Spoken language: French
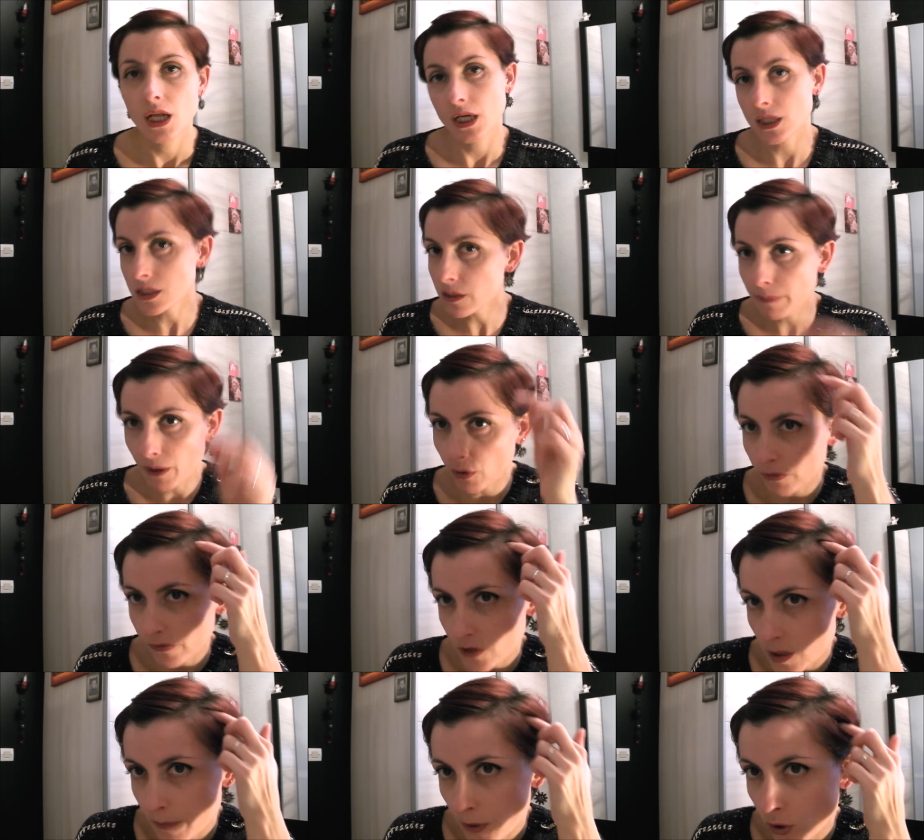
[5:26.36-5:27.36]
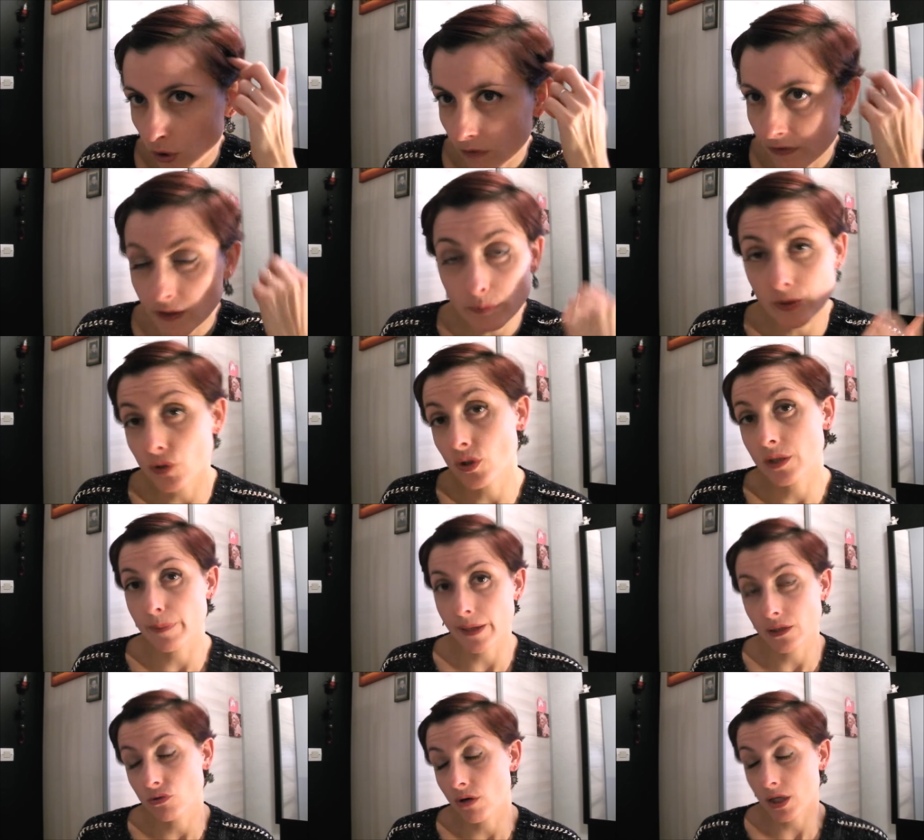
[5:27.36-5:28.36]
Là je ne l'ai pas refait, je ne l'ai pas encore fait parce que j'ai
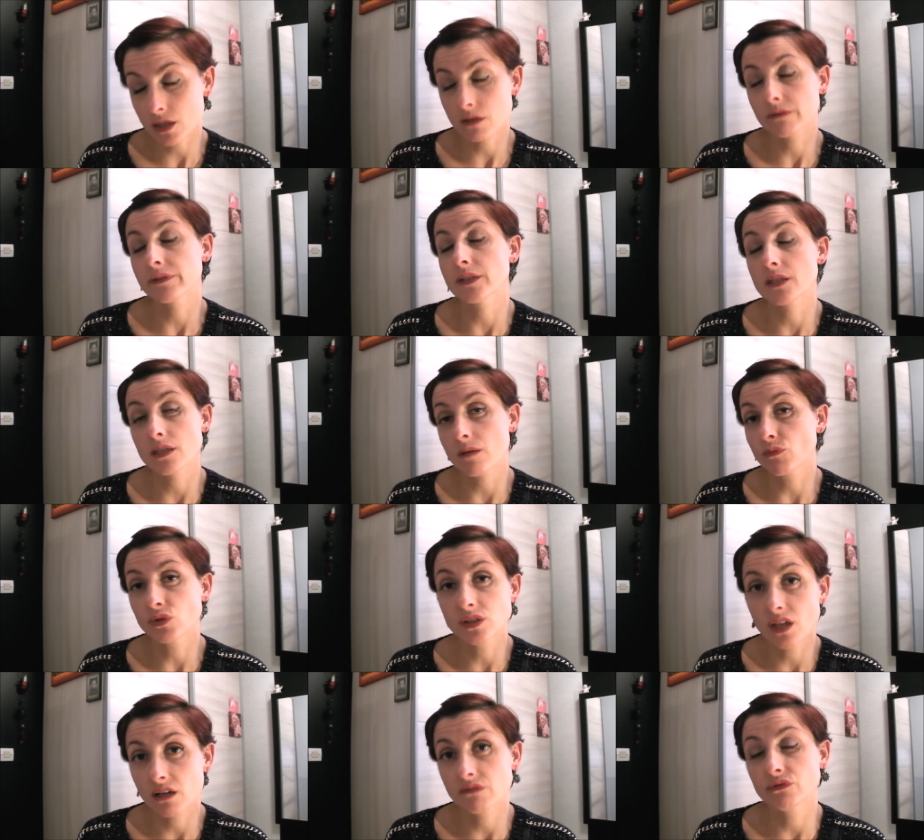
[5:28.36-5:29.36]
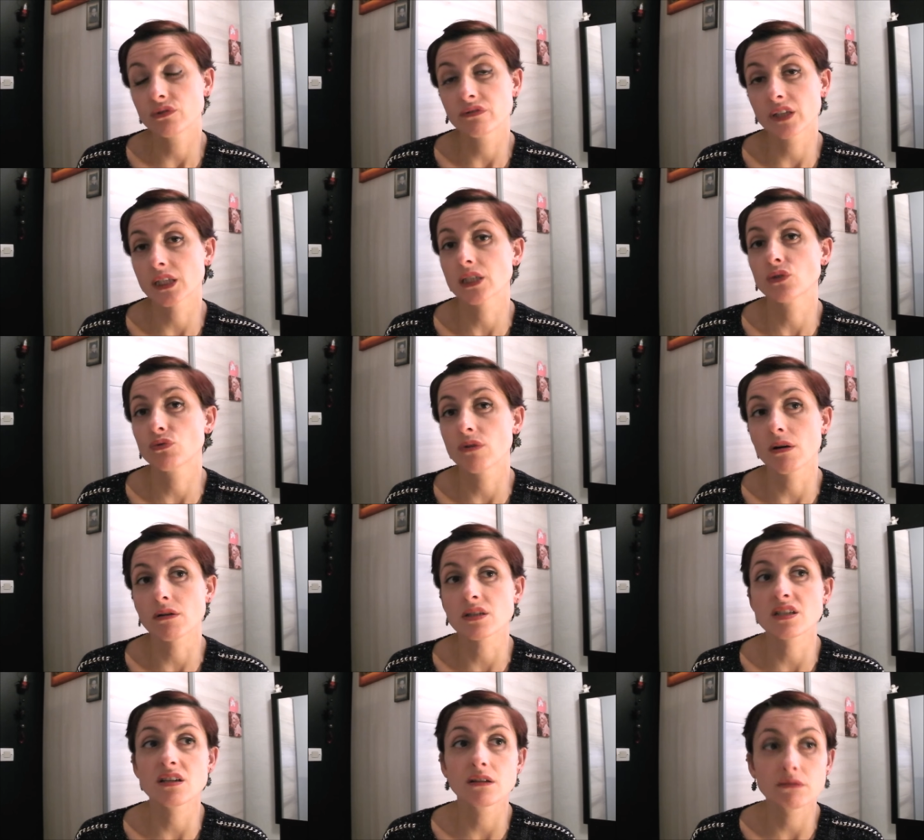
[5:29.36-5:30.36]
pas le courage en fait. Ça me gave de faire des couleurs,
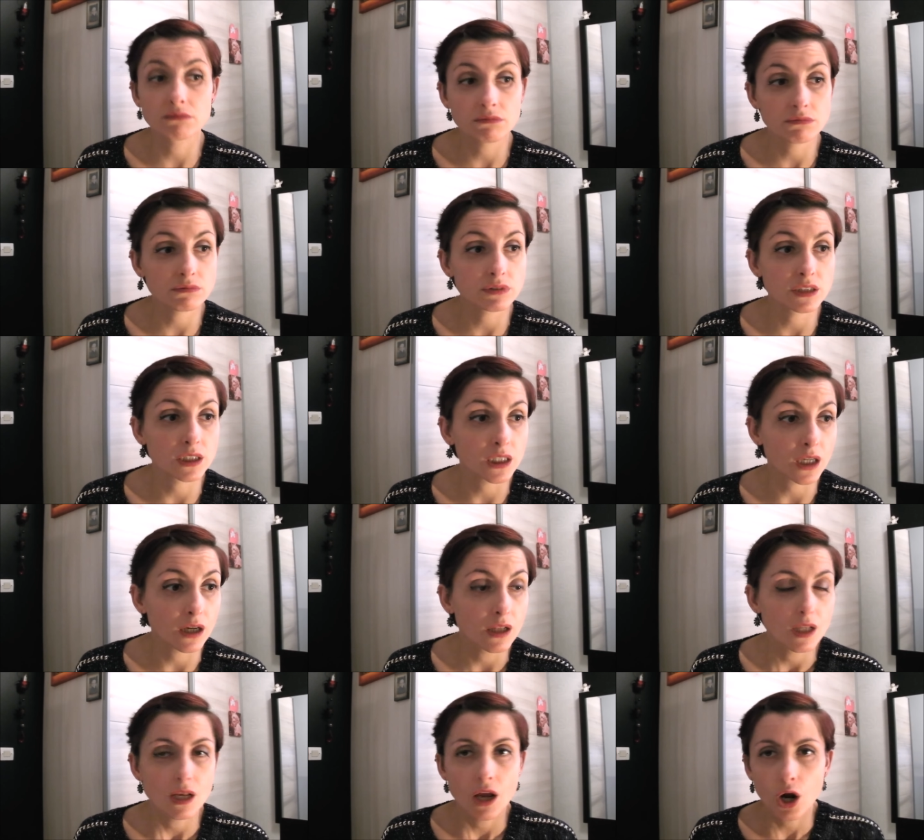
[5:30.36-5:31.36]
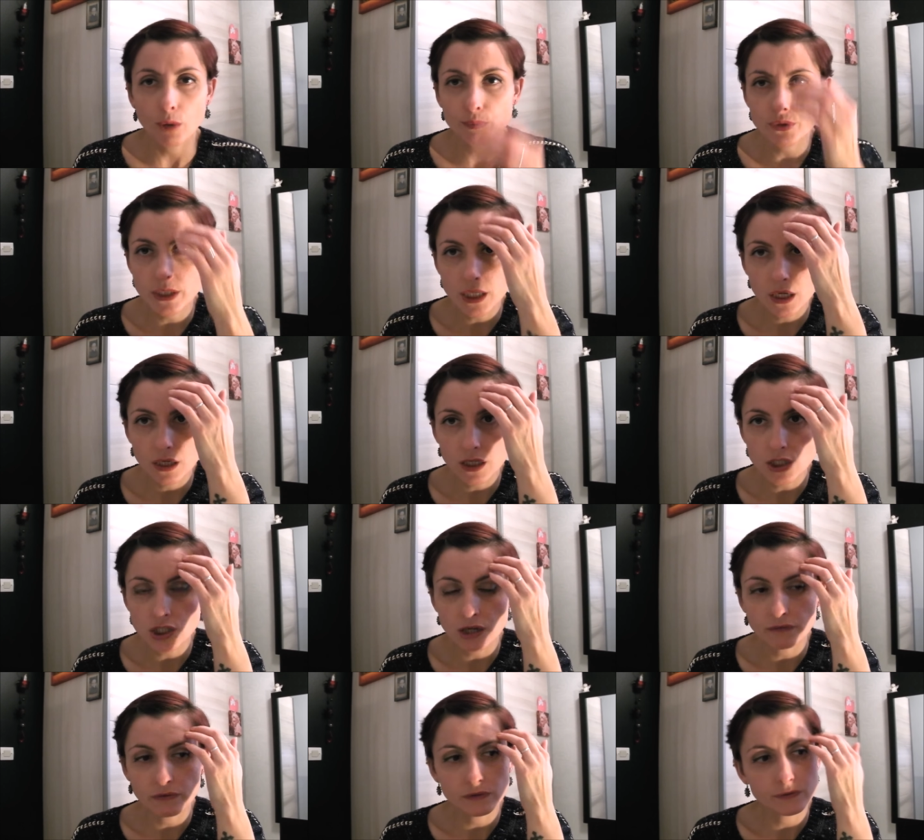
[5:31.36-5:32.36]
c'est long. c'est En plus celle-là
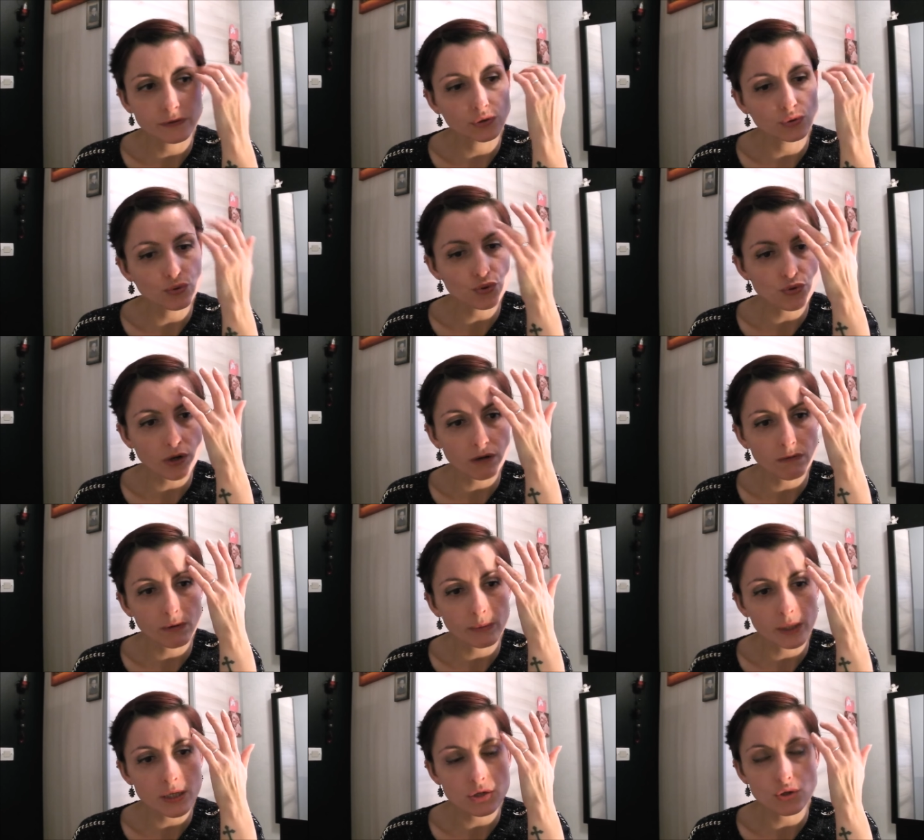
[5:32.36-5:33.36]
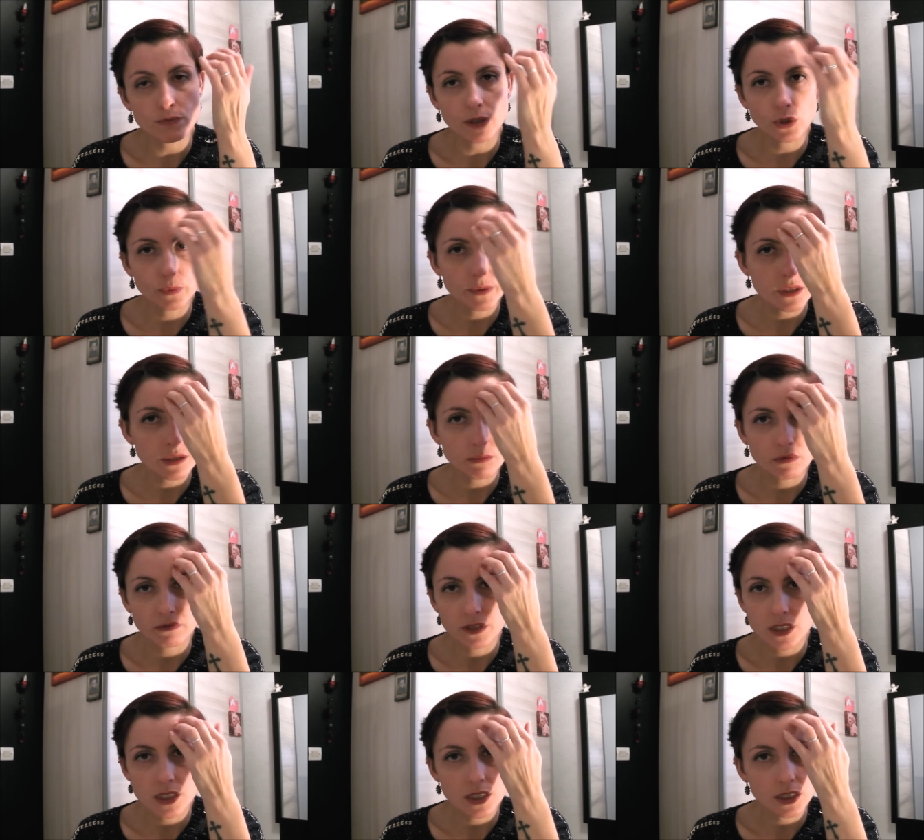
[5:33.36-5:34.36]
je l'avais fait deux jours avant le mariage de ma copine, ça
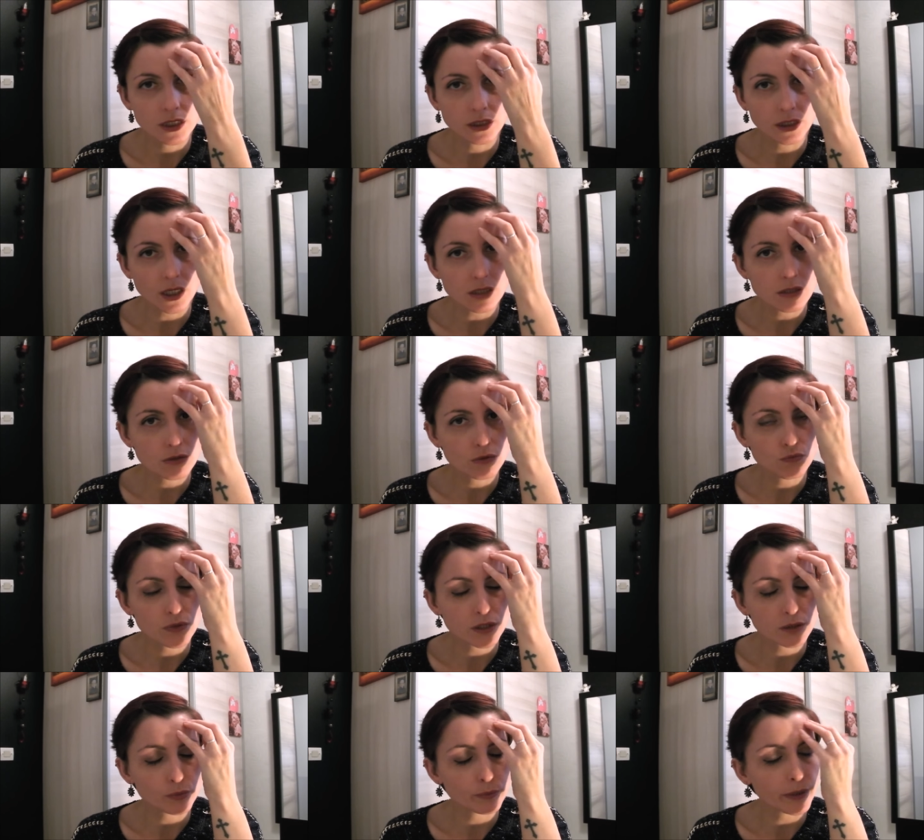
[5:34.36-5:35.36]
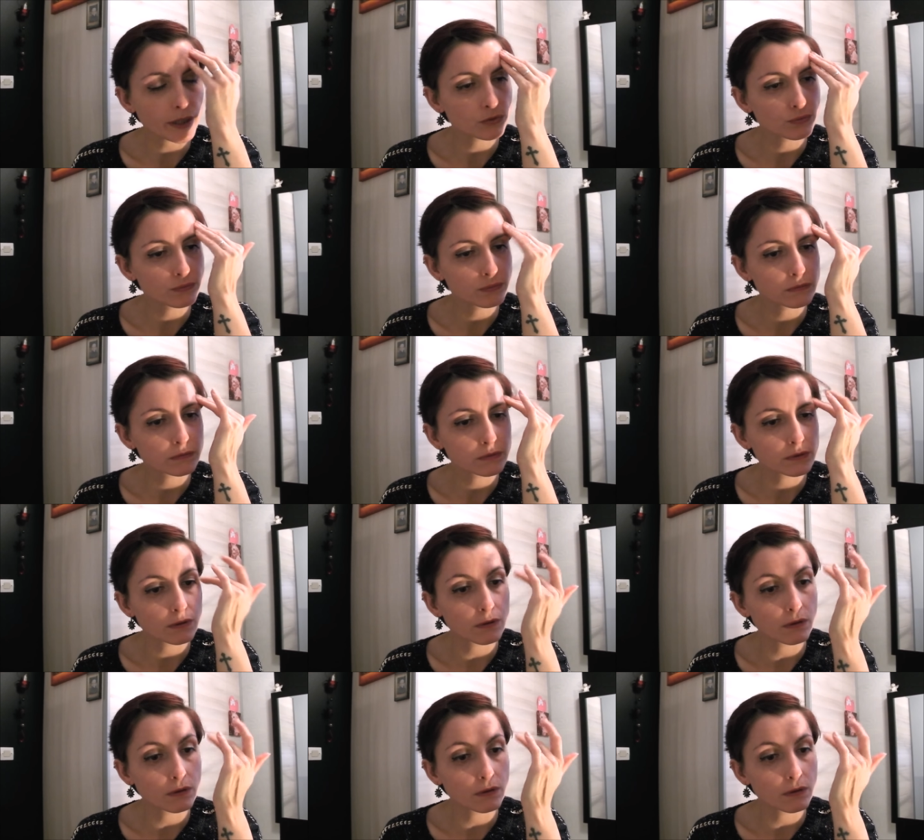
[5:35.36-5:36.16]
m'avait laissé des traces rouges un peu partout. Donc